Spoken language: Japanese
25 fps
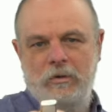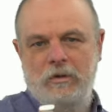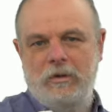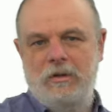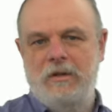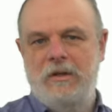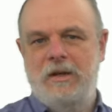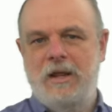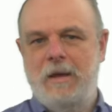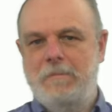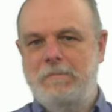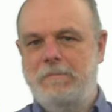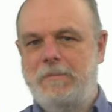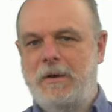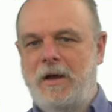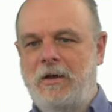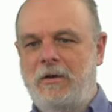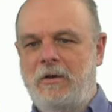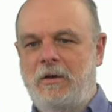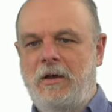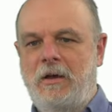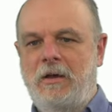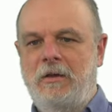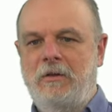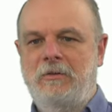電
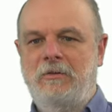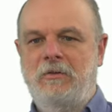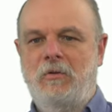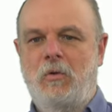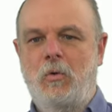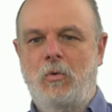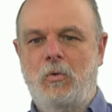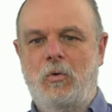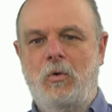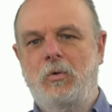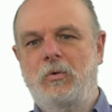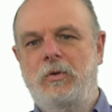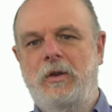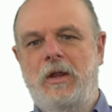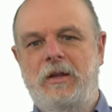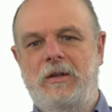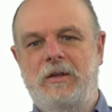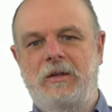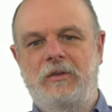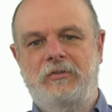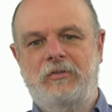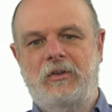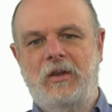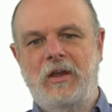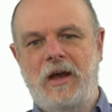波方向なん
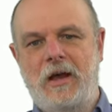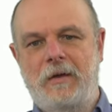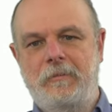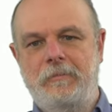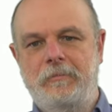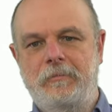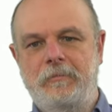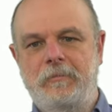ですが